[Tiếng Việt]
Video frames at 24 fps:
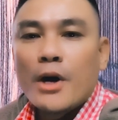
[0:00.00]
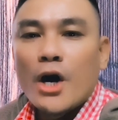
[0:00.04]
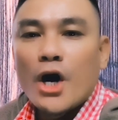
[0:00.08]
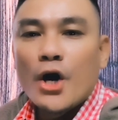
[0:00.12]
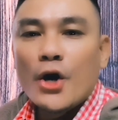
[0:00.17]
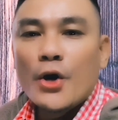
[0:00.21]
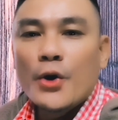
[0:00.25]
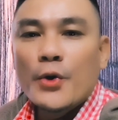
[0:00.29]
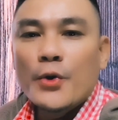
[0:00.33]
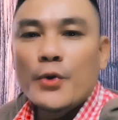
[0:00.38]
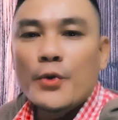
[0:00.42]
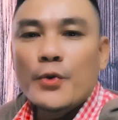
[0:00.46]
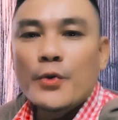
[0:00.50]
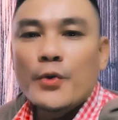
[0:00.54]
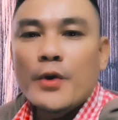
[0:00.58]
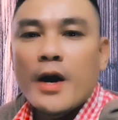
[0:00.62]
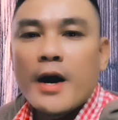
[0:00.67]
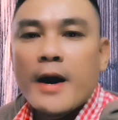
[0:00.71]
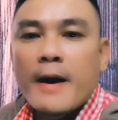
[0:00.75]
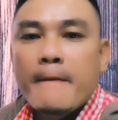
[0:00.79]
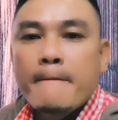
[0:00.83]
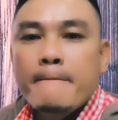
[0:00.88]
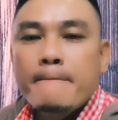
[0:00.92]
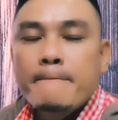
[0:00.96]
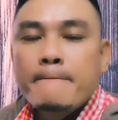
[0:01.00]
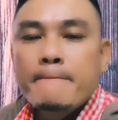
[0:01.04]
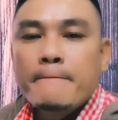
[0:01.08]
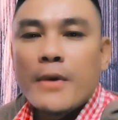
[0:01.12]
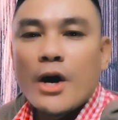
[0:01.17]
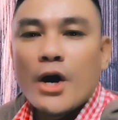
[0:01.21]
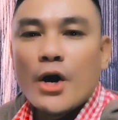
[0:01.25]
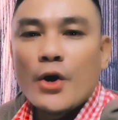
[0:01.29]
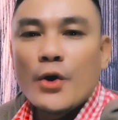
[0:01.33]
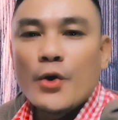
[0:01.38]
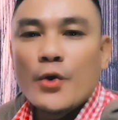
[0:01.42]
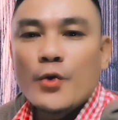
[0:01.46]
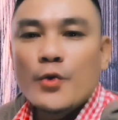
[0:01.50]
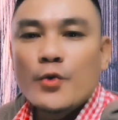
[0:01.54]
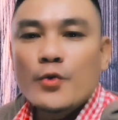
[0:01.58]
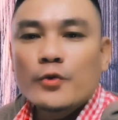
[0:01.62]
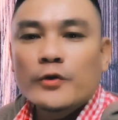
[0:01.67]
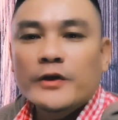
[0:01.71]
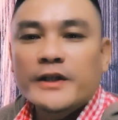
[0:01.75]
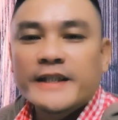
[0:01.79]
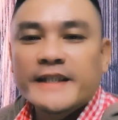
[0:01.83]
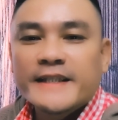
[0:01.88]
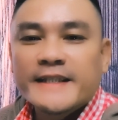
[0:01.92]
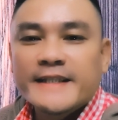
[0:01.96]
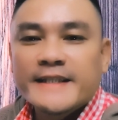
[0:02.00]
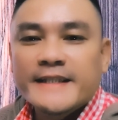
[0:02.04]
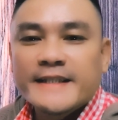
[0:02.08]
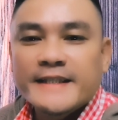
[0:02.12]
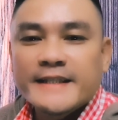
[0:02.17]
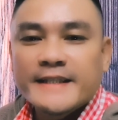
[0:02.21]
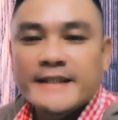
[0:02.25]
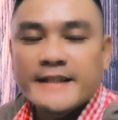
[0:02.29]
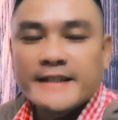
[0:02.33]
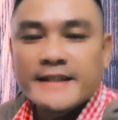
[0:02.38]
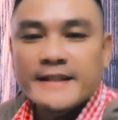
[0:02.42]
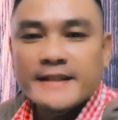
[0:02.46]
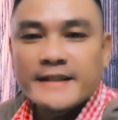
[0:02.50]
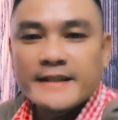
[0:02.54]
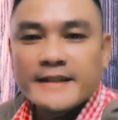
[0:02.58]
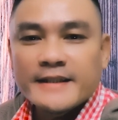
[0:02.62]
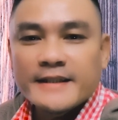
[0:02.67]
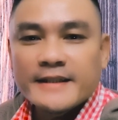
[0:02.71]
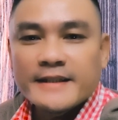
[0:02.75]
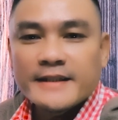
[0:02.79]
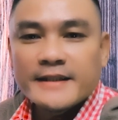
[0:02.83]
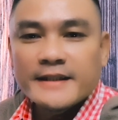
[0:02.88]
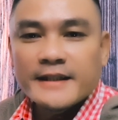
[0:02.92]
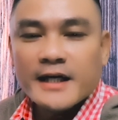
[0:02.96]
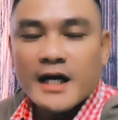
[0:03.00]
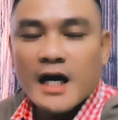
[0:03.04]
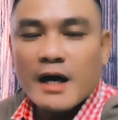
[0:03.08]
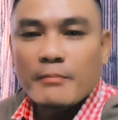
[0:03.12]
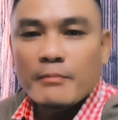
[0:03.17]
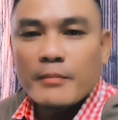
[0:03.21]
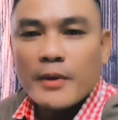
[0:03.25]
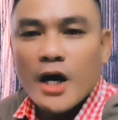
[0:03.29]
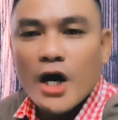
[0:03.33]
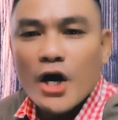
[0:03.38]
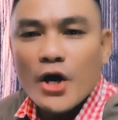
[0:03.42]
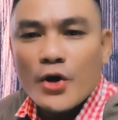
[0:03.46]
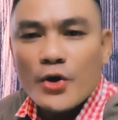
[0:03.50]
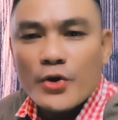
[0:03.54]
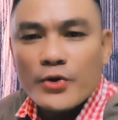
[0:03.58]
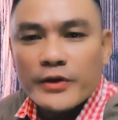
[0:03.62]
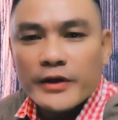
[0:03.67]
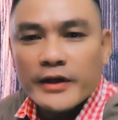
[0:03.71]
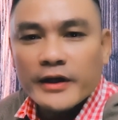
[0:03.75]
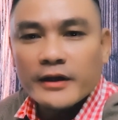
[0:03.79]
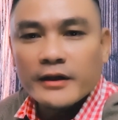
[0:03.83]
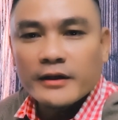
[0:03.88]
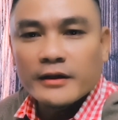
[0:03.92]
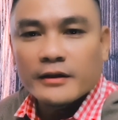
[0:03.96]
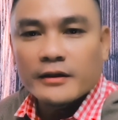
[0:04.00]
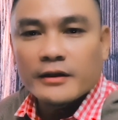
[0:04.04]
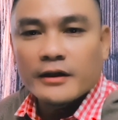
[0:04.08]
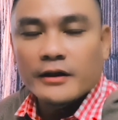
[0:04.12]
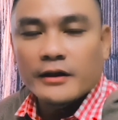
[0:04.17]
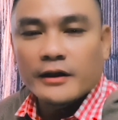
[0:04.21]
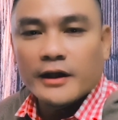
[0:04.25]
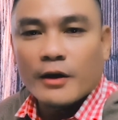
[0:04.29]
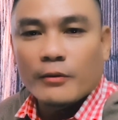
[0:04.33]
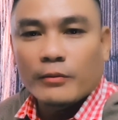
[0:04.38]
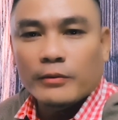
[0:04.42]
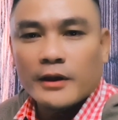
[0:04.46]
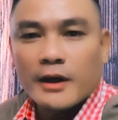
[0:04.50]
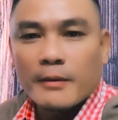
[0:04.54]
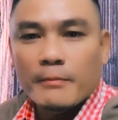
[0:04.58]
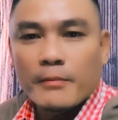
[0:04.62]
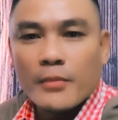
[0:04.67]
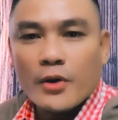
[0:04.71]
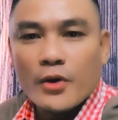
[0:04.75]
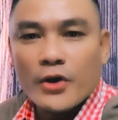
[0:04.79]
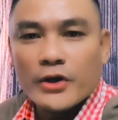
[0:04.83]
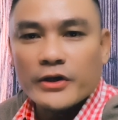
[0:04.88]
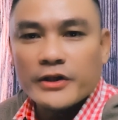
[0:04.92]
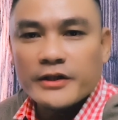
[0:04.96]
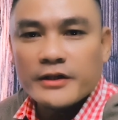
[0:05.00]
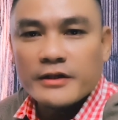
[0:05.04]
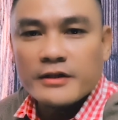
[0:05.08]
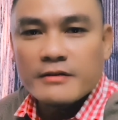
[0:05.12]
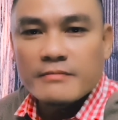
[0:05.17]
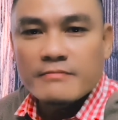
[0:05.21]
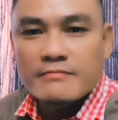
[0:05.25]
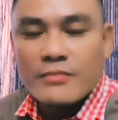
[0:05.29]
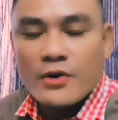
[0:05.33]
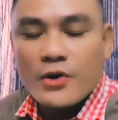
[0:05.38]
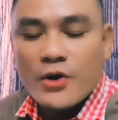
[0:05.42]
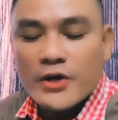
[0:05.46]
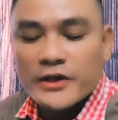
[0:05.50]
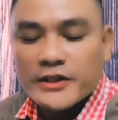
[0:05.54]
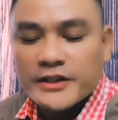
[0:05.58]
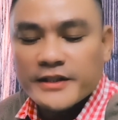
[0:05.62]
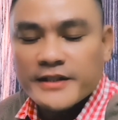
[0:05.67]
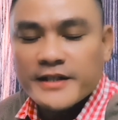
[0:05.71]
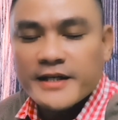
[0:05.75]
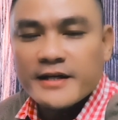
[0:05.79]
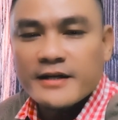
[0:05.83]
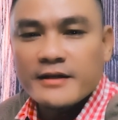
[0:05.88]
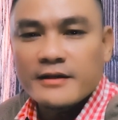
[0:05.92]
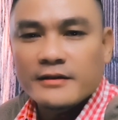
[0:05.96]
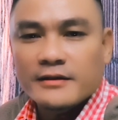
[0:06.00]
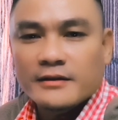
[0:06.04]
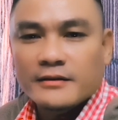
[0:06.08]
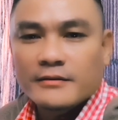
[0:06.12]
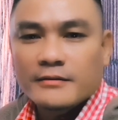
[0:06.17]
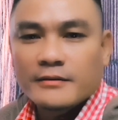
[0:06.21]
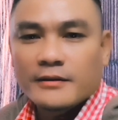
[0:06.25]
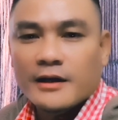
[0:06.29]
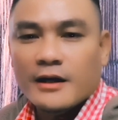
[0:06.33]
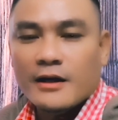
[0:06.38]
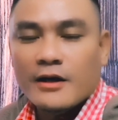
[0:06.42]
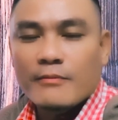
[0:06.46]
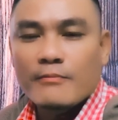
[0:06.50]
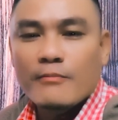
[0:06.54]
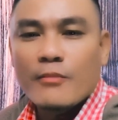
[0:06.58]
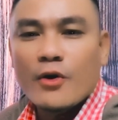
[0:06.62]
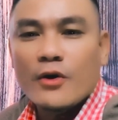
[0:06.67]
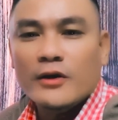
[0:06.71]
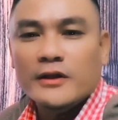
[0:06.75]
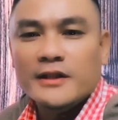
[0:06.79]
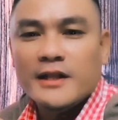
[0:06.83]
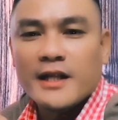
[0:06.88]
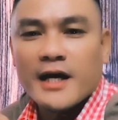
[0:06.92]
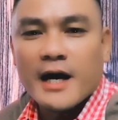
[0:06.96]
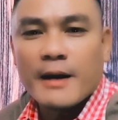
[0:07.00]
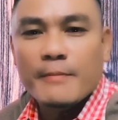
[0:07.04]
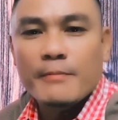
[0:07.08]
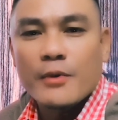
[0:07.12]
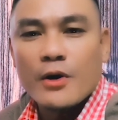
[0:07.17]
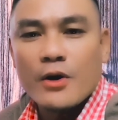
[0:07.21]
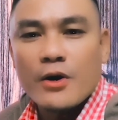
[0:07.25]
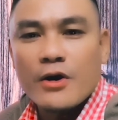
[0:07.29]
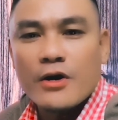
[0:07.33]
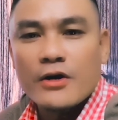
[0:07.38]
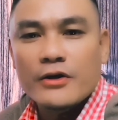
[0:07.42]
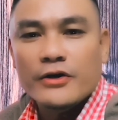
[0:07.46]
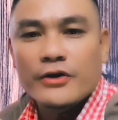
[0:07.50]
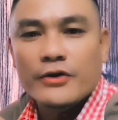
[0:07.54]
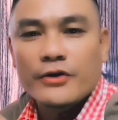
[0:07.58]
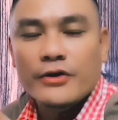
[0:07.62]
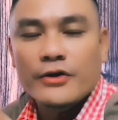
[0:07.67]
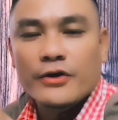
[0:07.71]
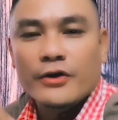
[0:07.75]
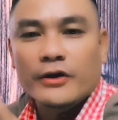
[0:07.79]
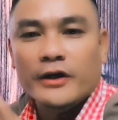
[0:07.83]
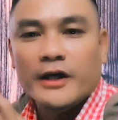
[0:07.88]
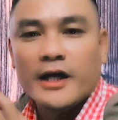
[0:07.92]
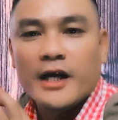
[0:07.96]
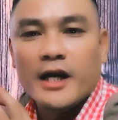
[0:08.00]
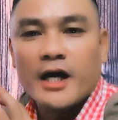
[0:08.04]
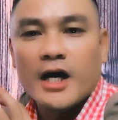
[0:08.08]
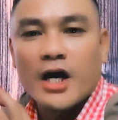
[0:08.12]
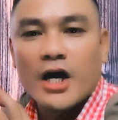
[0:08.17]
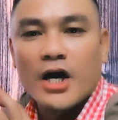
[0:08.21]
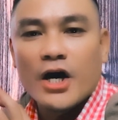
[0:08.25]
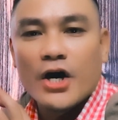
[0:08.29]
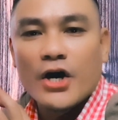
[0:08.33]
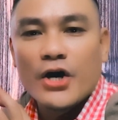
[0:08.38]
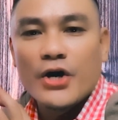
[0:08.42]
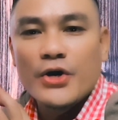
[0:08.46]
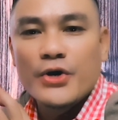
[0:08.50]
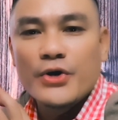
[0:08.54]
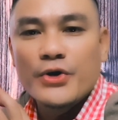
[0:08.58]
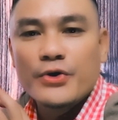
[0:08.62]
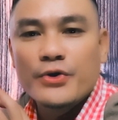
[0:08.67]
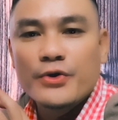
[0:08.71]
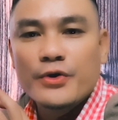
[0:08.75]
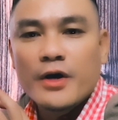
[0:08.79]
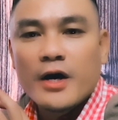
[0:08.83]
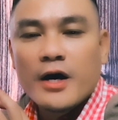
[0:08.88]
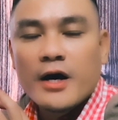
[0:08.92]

Mo. Most. Âm O nha, đừng đọc là mod, most nha. Most là âm O rồi, còn này là O.